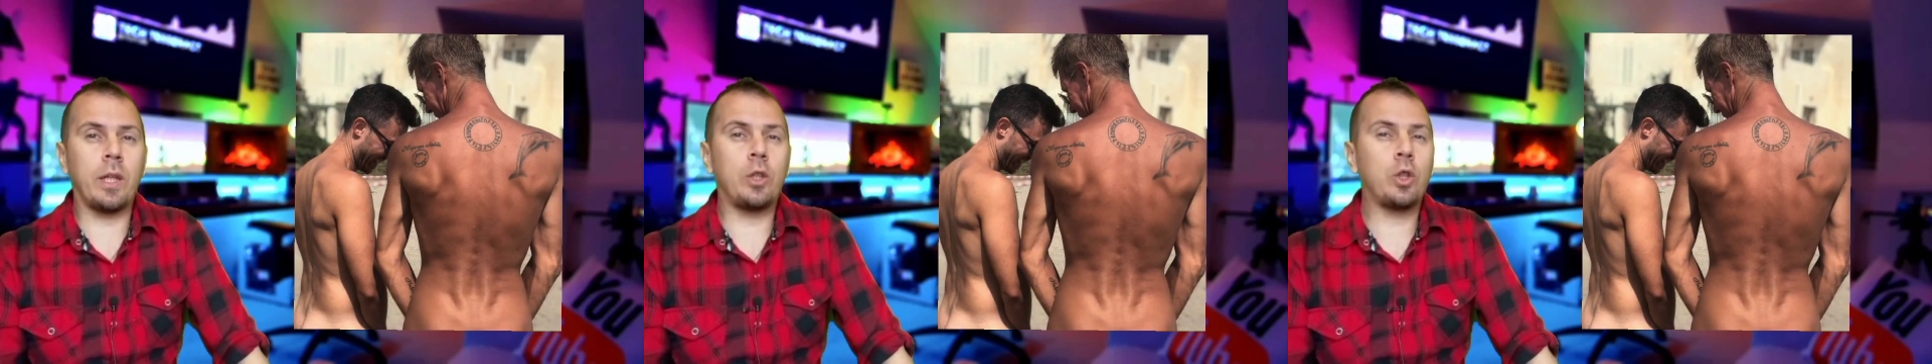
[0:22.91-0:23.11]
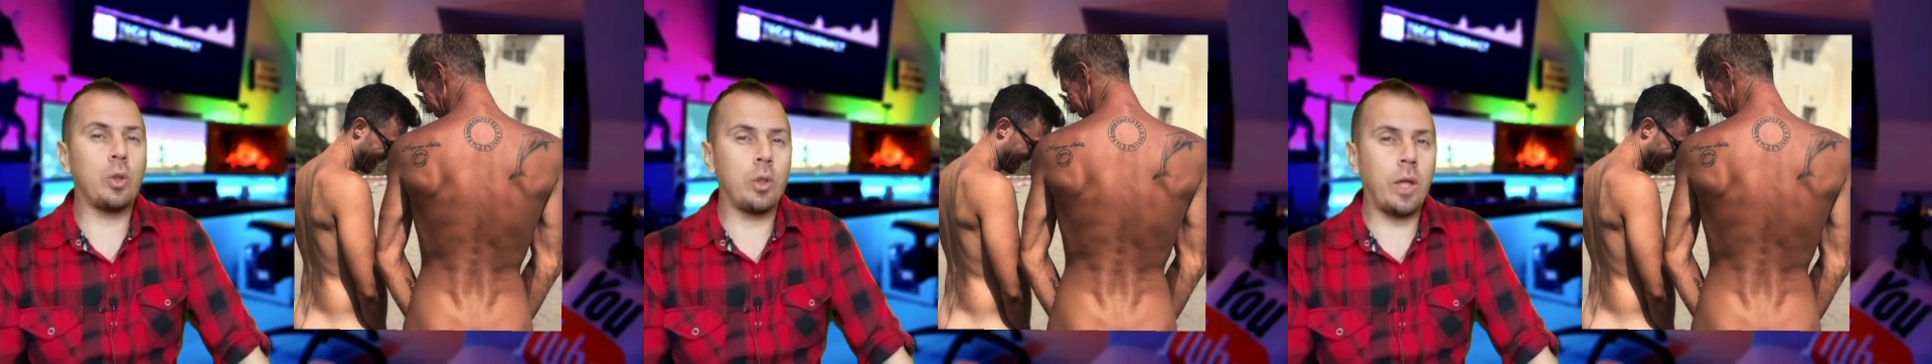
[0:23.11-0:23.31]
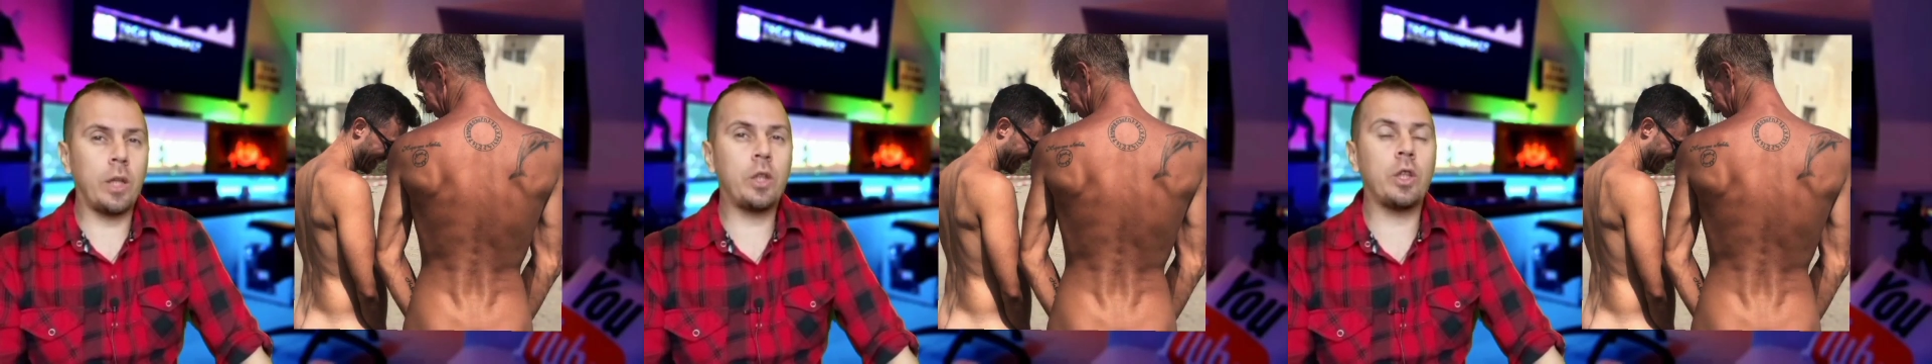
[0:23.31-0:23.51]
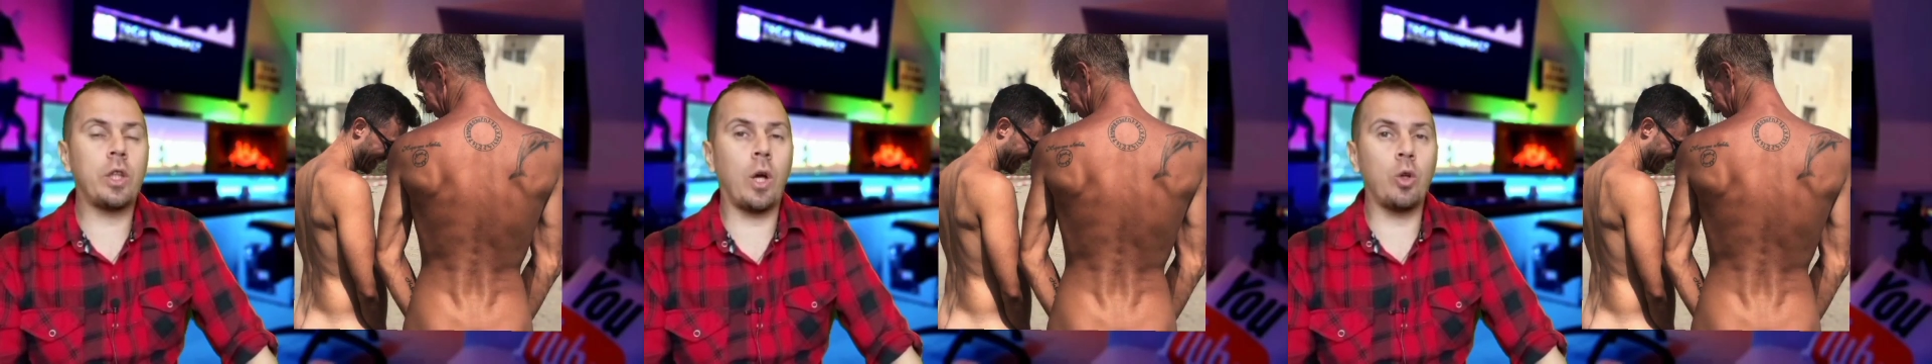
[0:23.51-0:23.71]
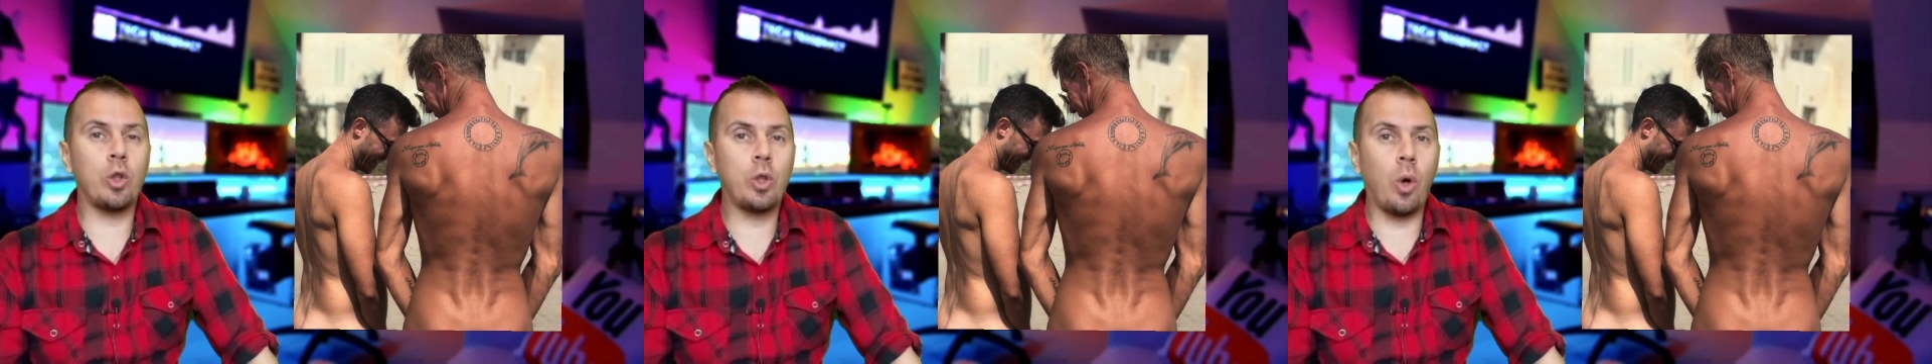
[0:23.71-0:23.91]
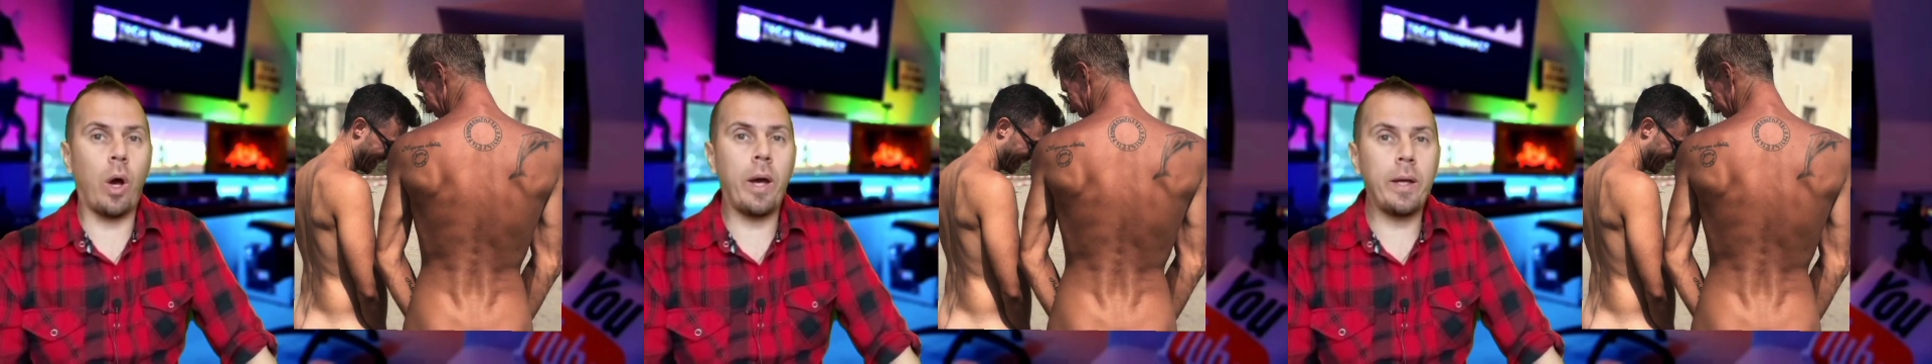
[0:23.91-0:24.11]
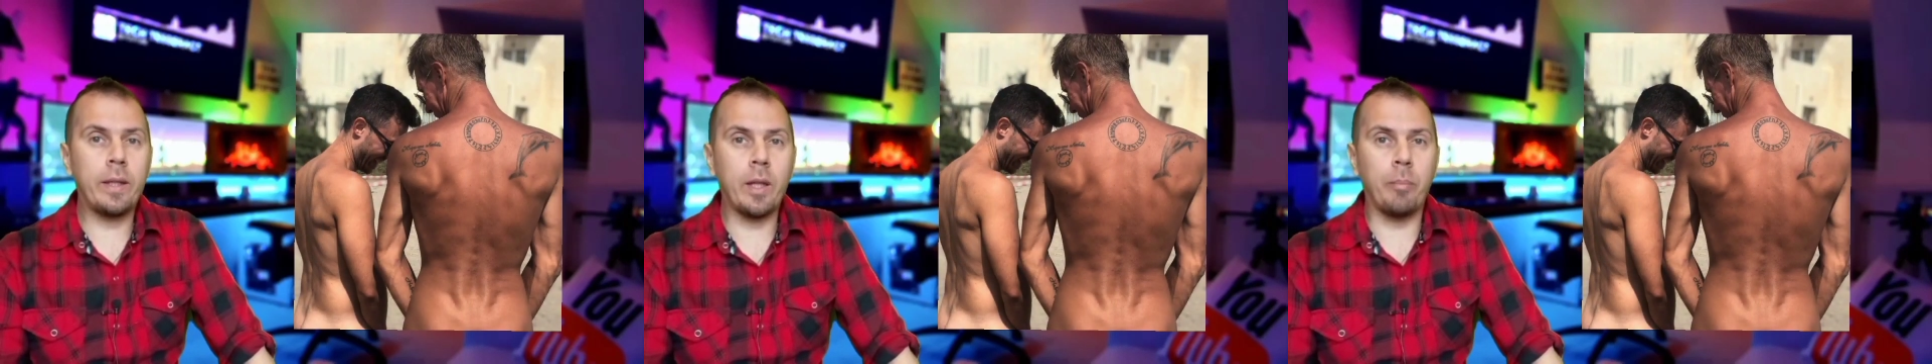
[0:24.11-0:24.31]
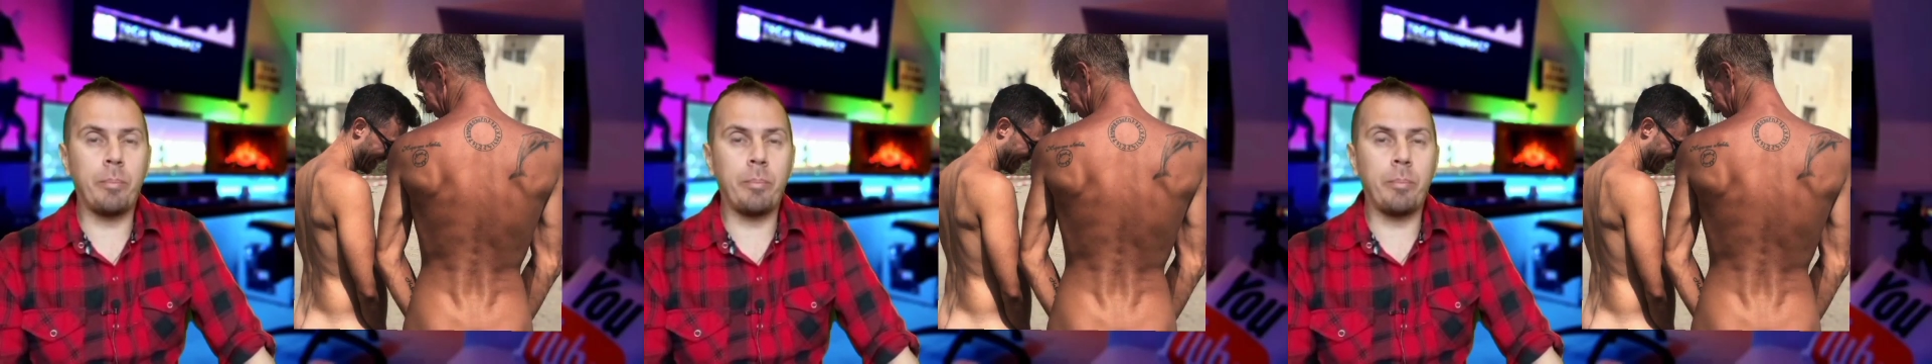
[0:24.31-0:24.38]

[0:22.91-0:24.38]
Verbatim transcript: что я считаю, что это